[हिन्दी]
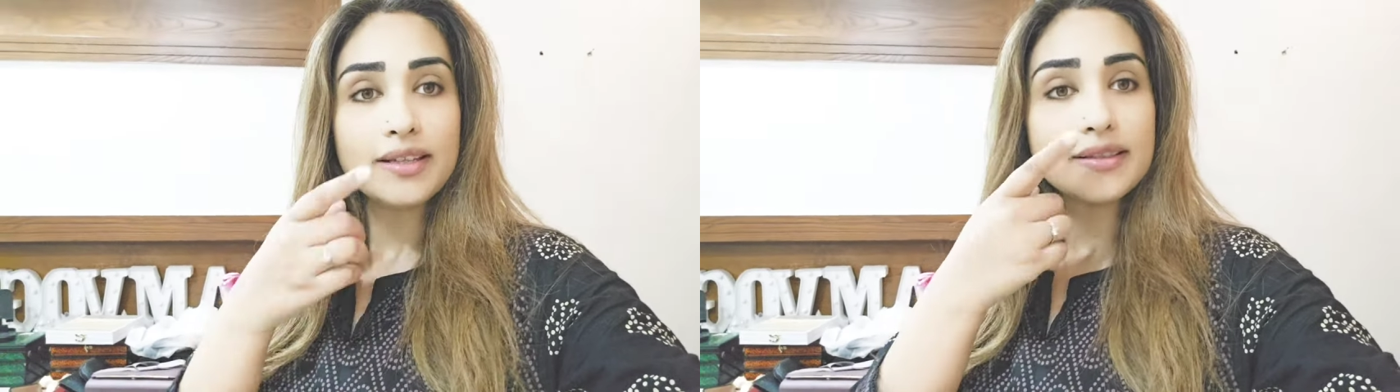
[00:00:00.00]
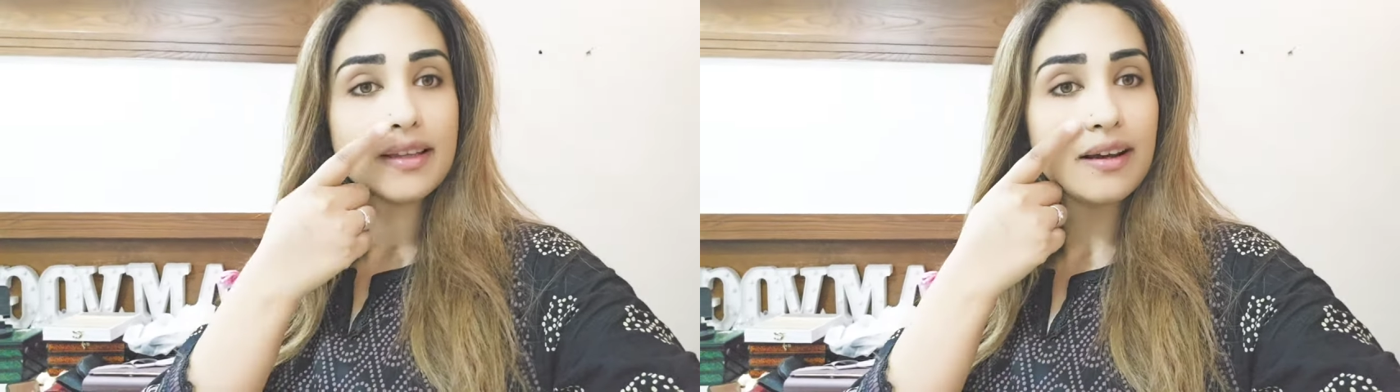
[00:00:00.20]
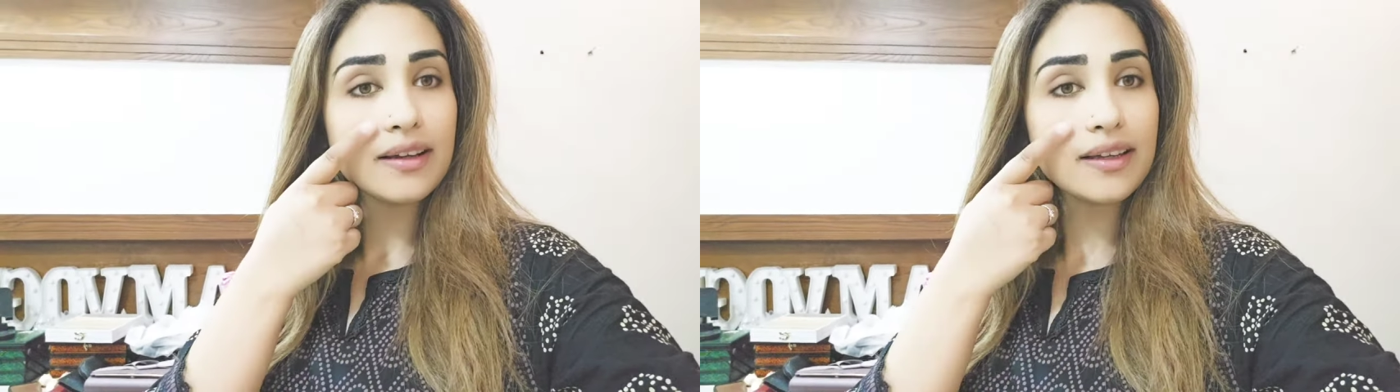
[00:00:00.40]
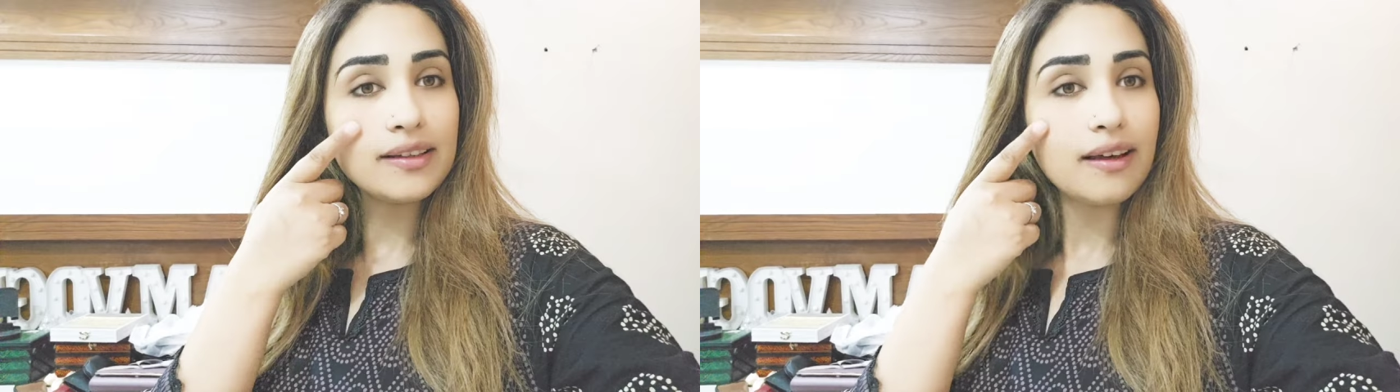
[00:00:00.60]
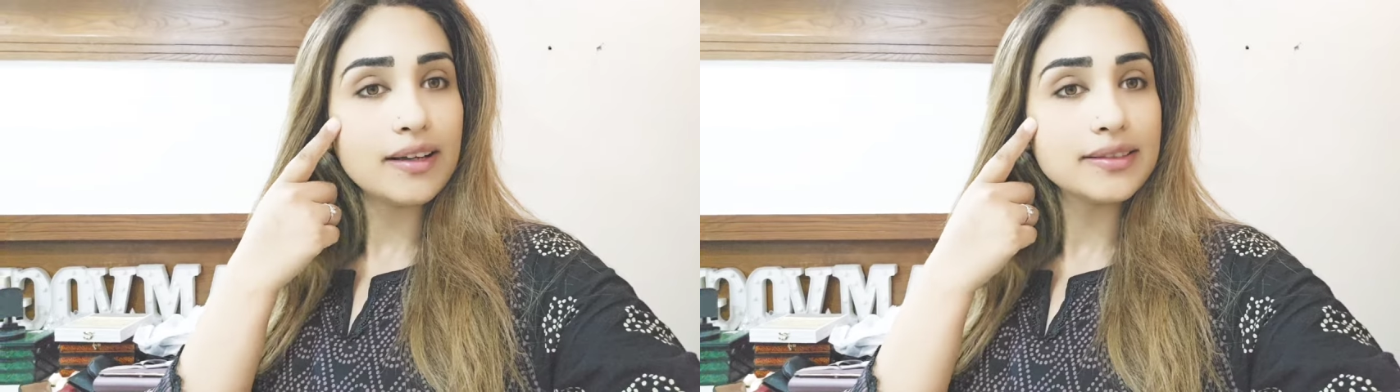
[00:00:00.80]
इस तरह की
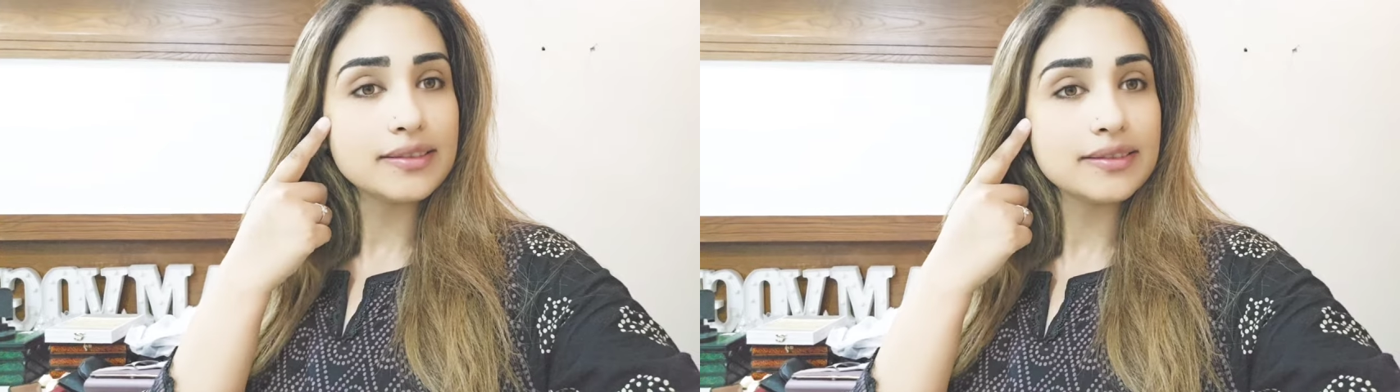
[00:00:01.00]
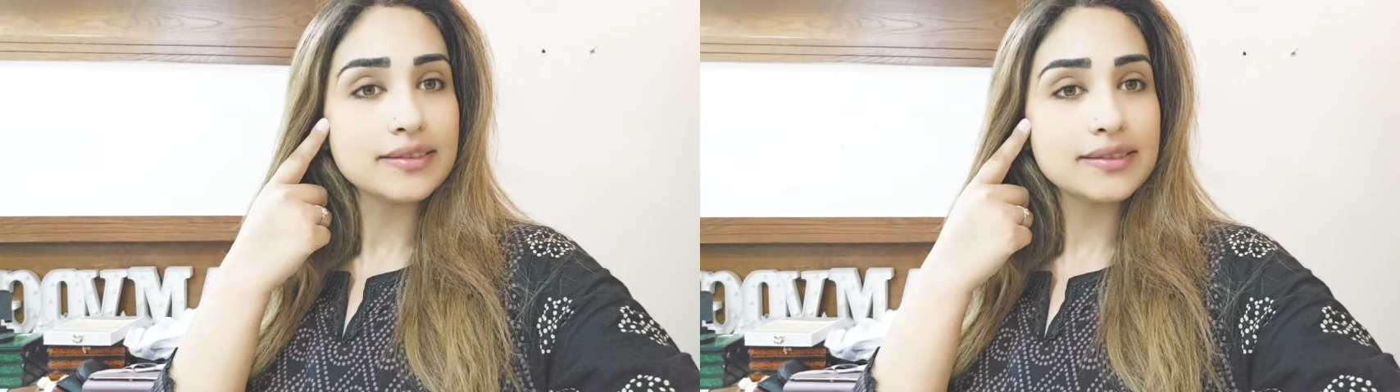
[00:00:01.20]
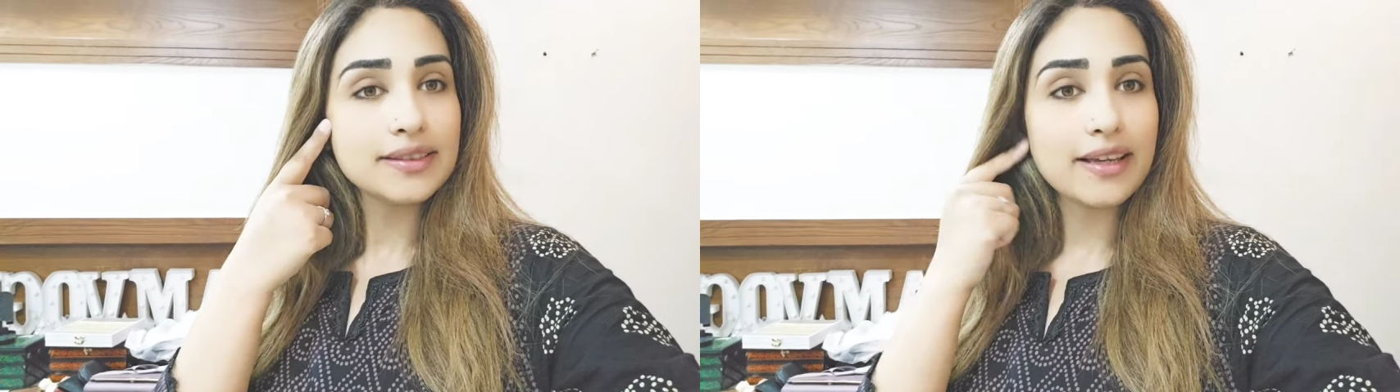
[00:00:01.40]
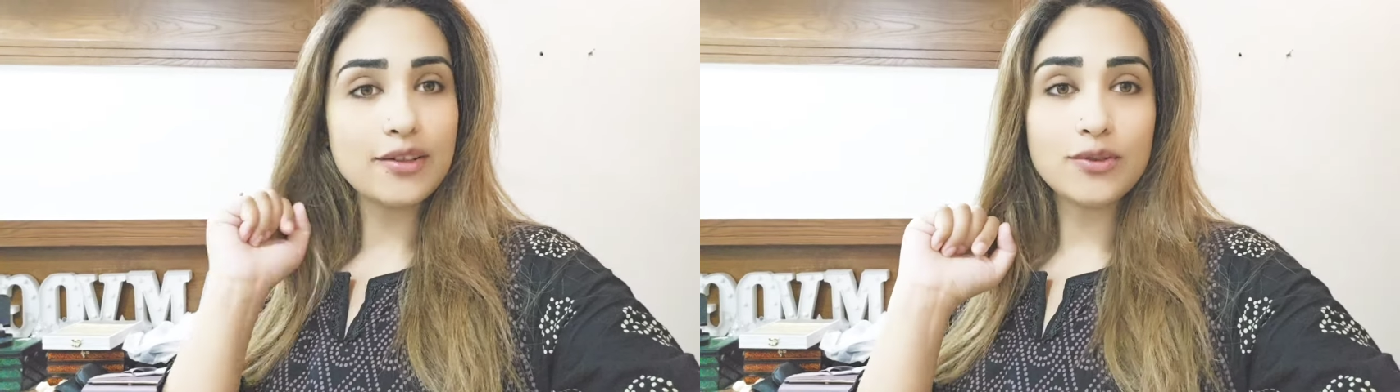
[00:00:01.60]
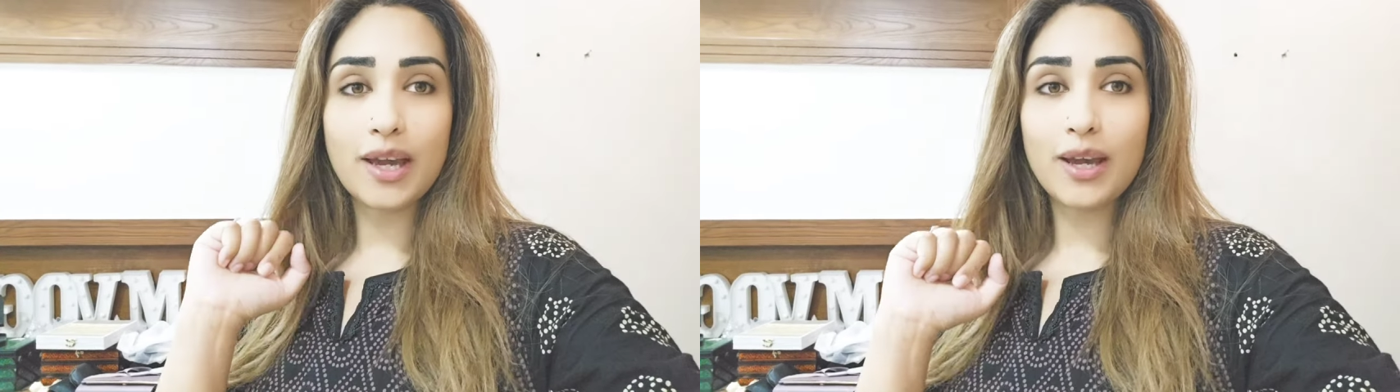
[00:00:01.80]
ग्लास
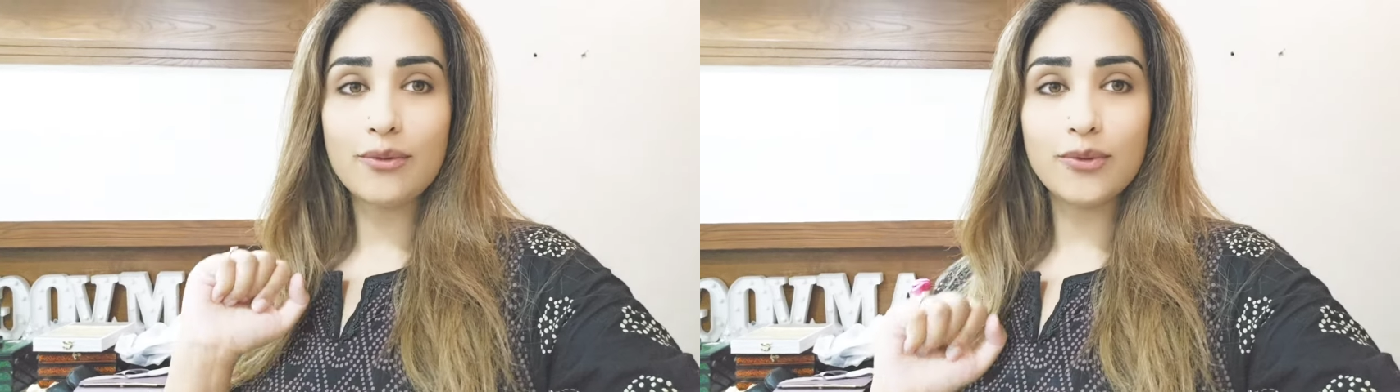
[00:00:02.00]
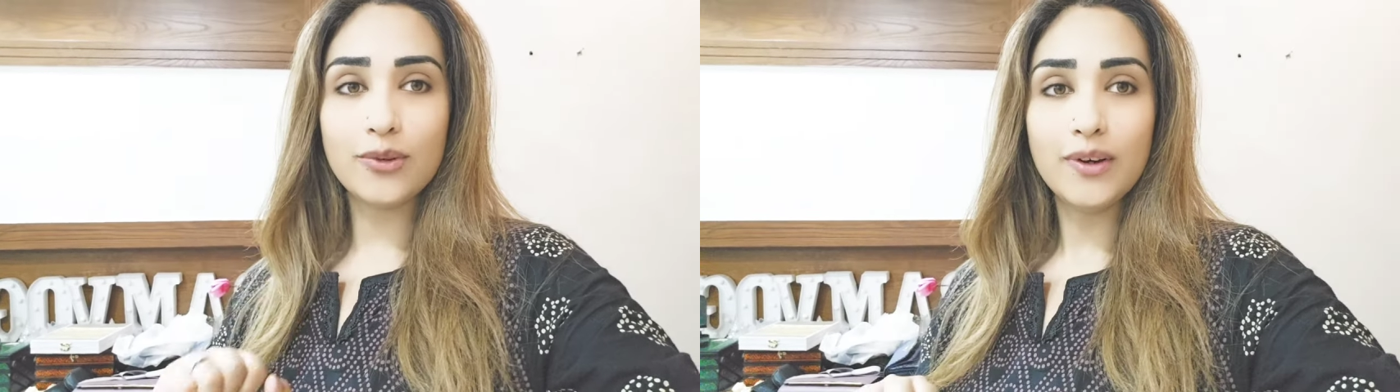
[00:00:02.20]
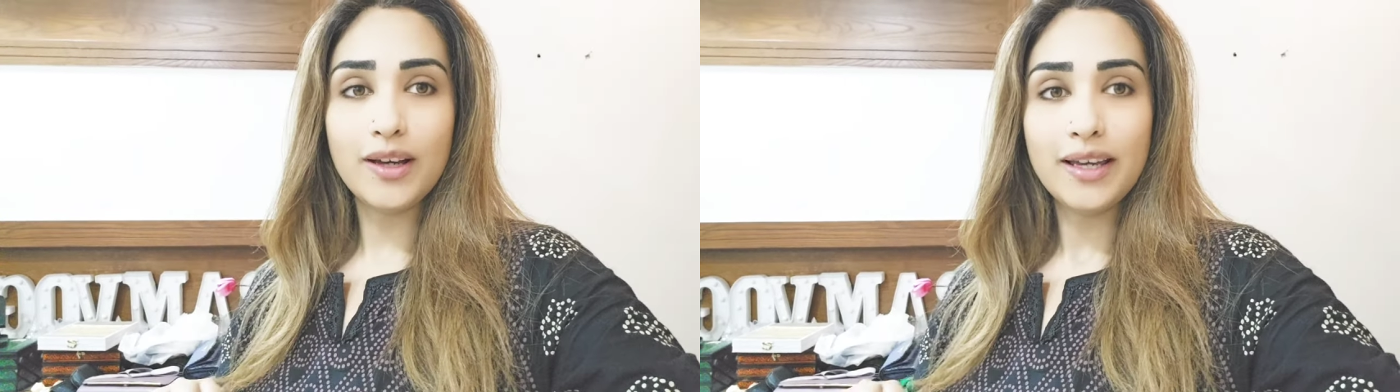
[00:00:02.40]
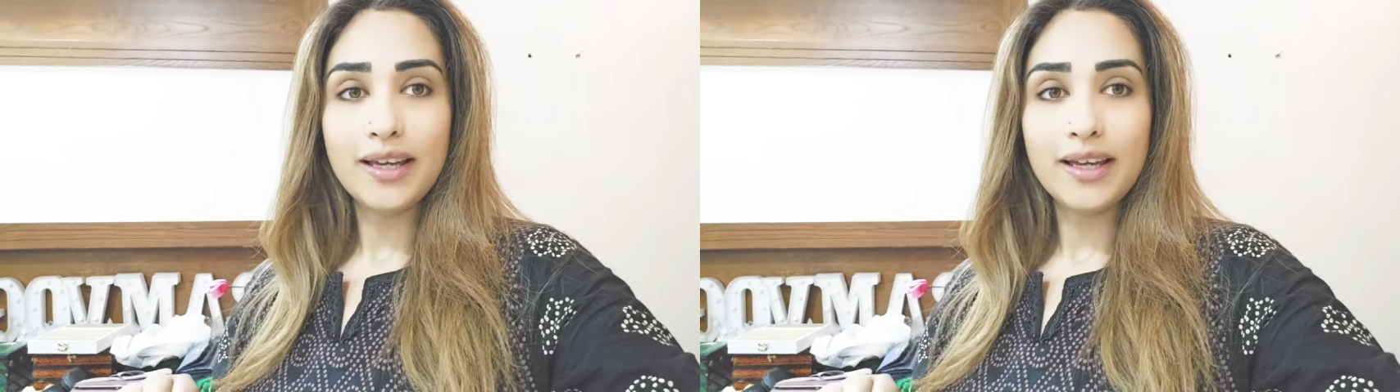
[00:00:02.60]
स्किन जो है वो